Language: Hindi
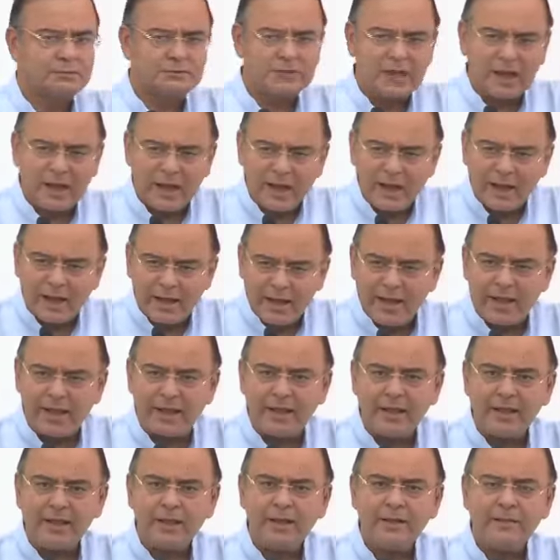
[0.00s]
जहां है
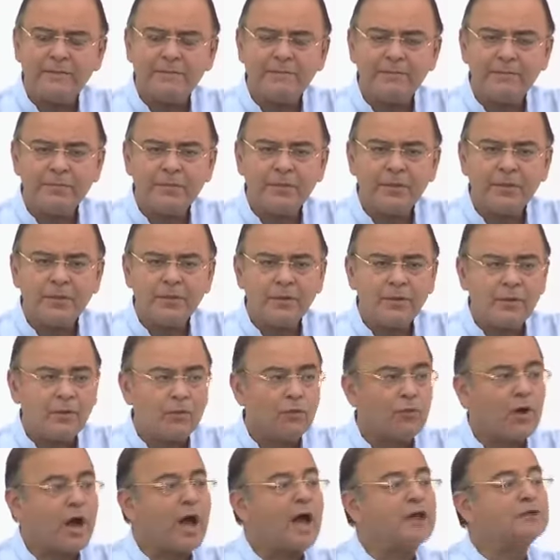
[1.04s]

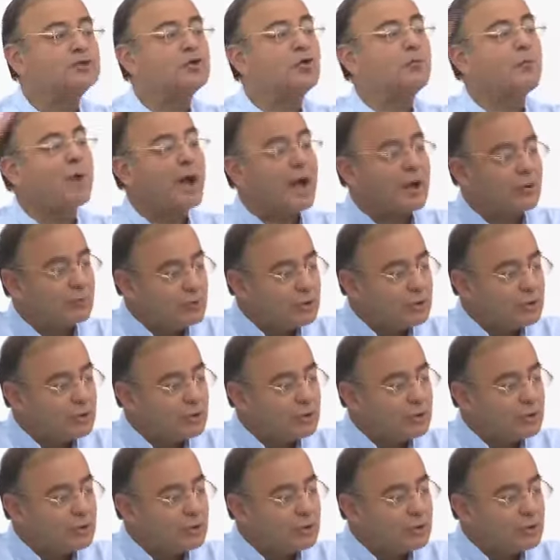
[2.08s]
वहां जो मांग